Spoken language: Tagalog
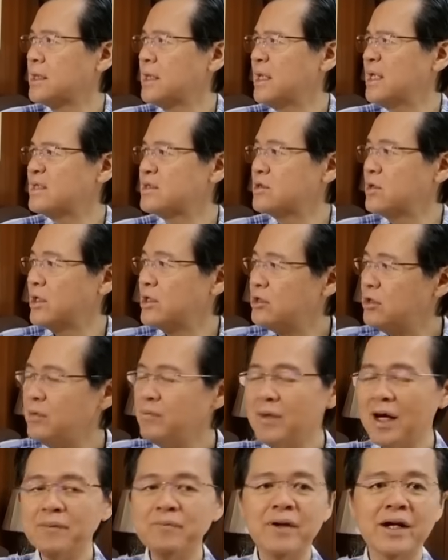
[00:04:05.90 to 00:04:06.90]
din. So, ito
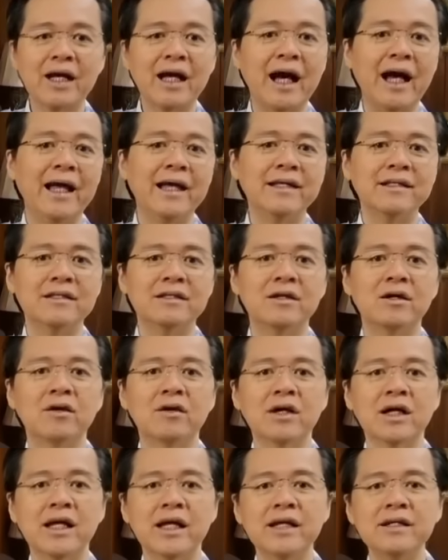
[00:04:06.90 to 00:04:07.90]
yung mga pagkain.
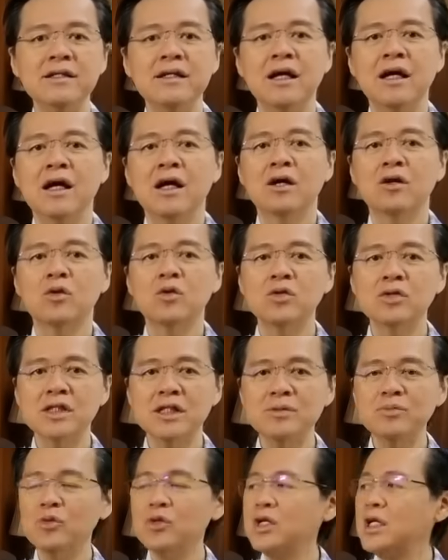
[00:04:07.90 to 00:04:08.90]
Okay?
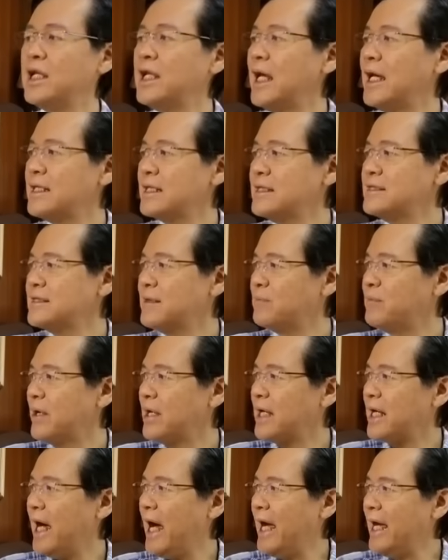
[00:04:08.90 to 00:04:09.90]
Kunin muna natin sa
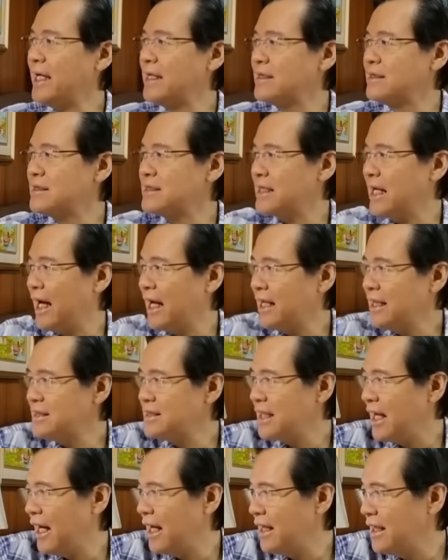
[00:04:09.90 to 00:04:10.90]
pagkain,
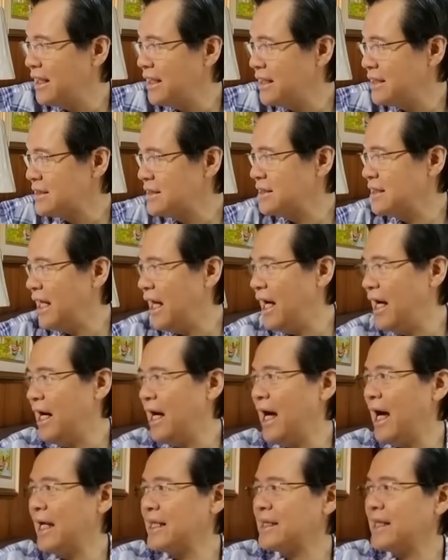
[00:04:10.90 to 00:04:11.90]
sari-saring isda,
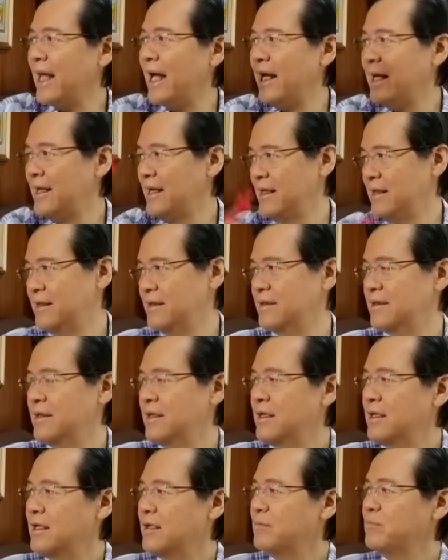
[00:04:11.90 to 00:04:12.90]
atay,
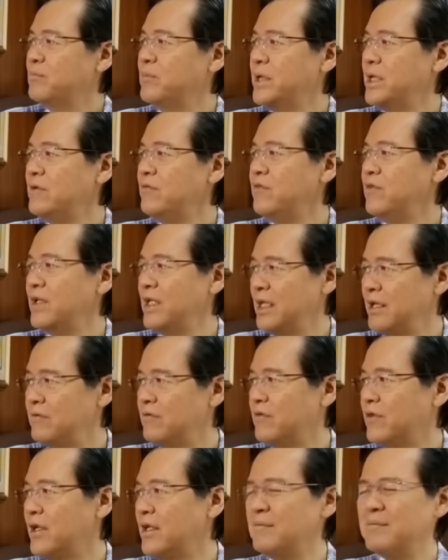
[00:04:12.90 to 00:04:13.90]
Beef
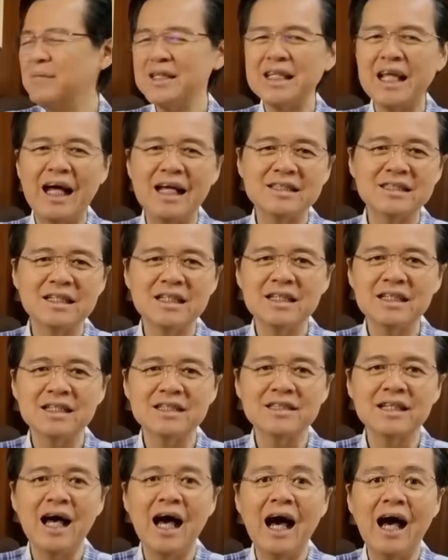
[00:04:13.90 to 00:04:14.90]
liver, mataas yan.
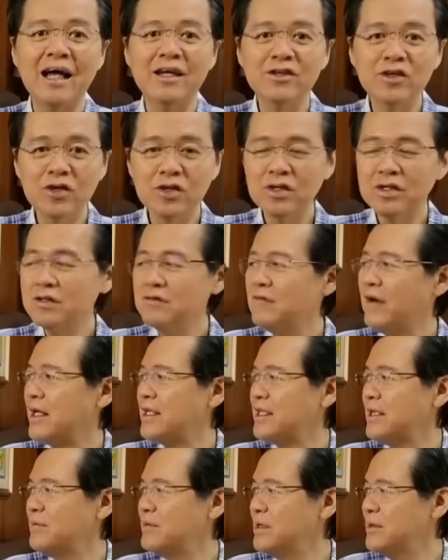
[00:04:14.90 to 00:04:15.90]
Isa iron,
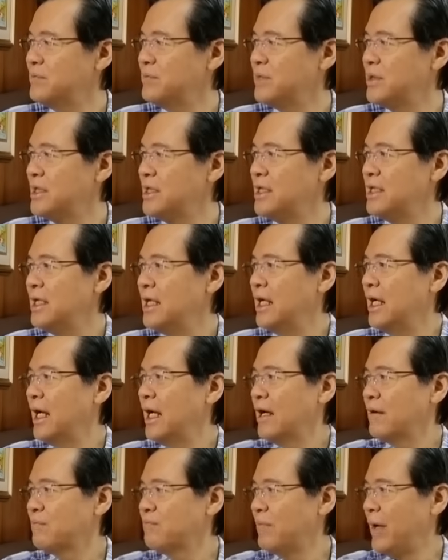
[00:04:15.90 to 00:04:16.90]
vitamin B.
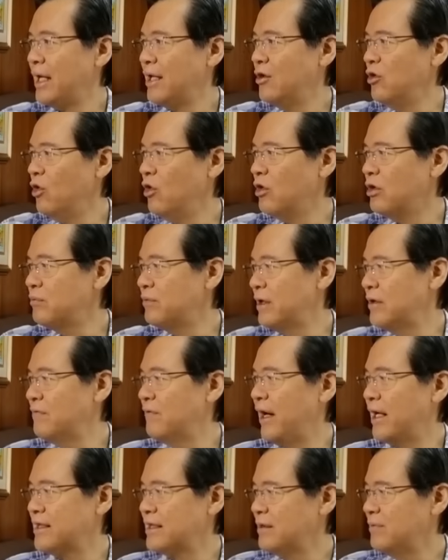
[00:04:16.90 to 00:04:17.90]
Manok, may
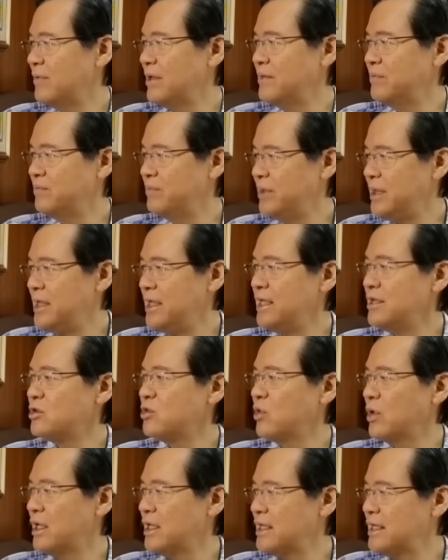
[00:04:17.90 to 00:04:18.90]
vitamin B.
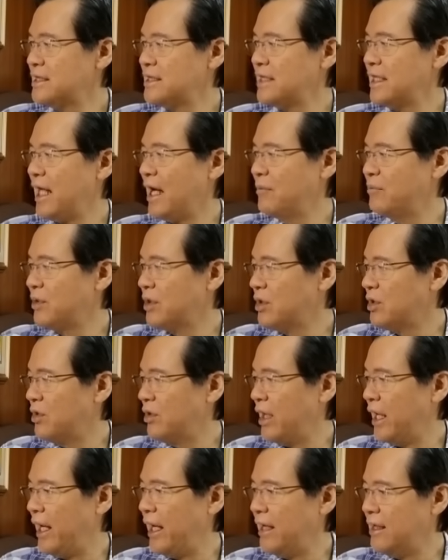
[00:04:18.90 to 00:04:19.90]
Tulad na sinabi ko,
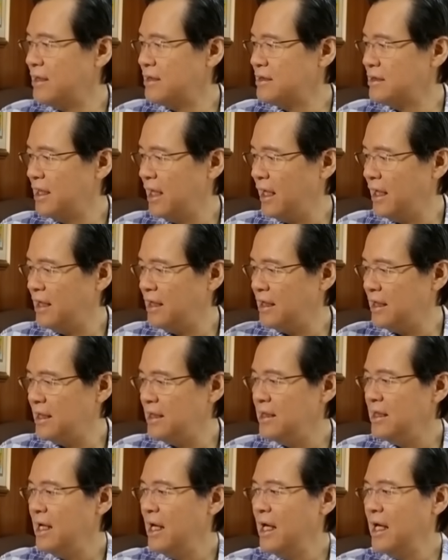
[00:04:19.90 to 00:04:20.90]
egg,
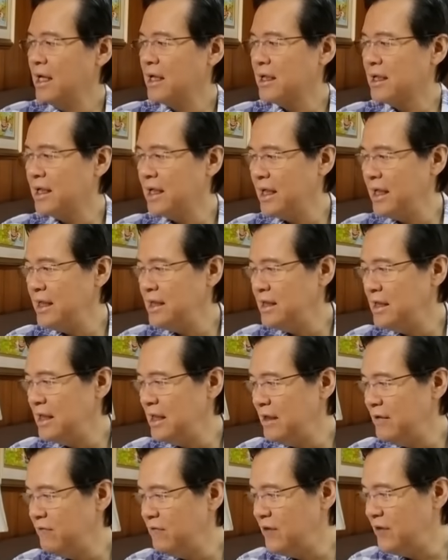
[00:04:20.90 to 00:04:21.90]
dairy, green
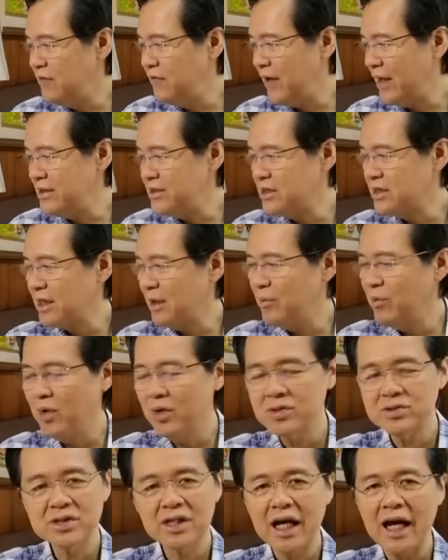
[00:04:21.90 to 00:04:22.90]
leafy
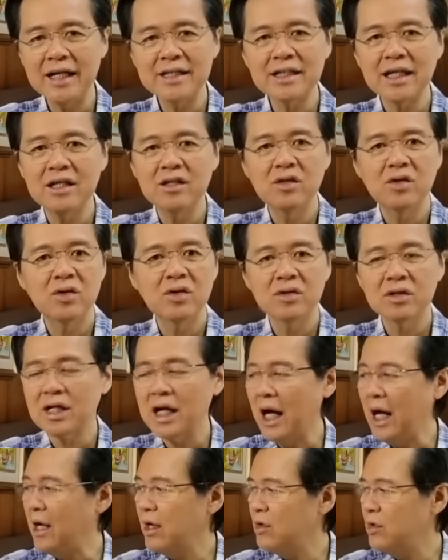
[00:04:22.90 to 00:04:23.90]
vegetables. Kahit ano,
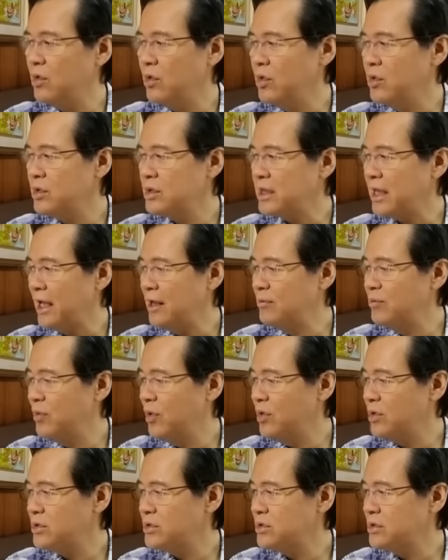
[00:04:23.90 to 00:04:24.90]
kangkong,
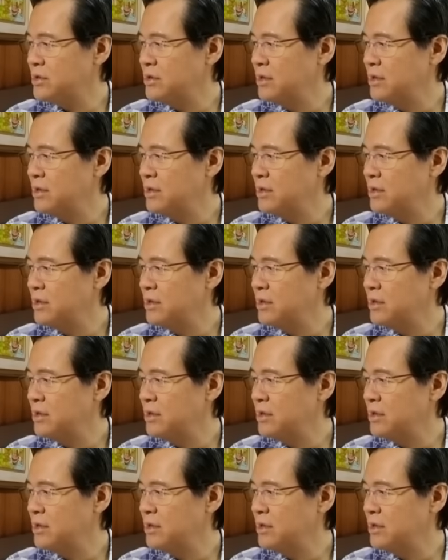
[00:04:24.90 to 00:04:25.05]
talbos,